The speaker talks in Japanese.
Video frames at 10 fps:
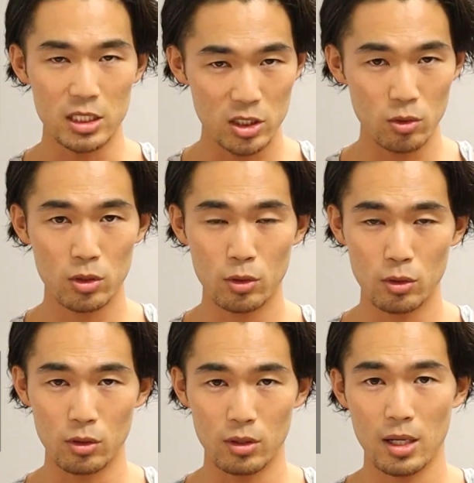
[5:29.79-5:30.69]
一度に摂
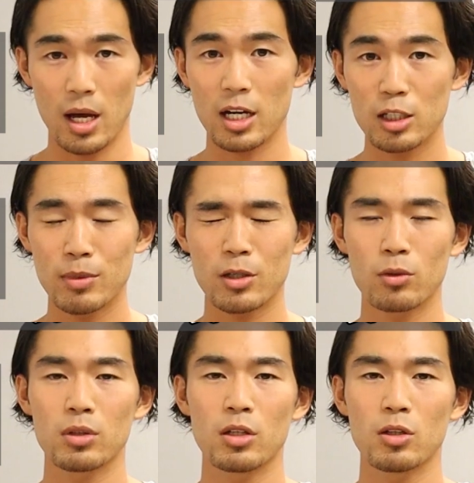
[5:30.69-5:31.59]
る白米
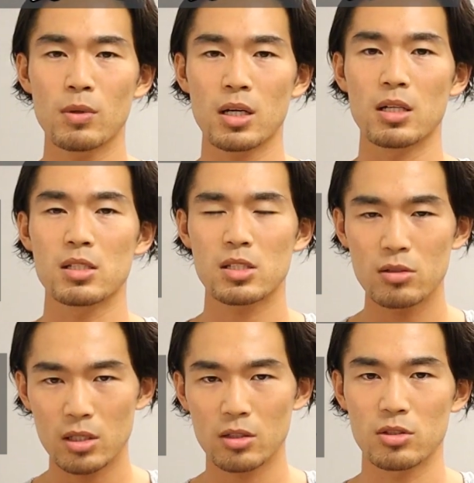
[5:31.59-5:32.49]
量っていうのは
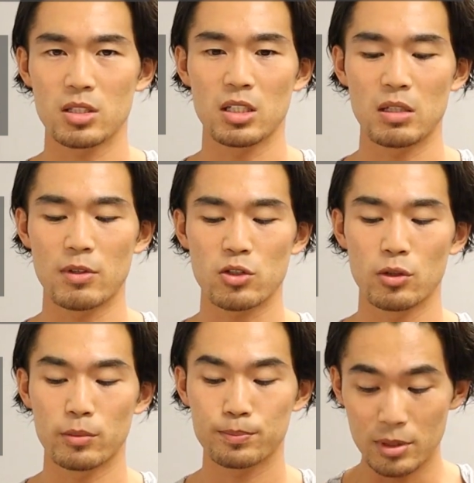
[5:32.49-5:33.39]
少なくしていきましょう。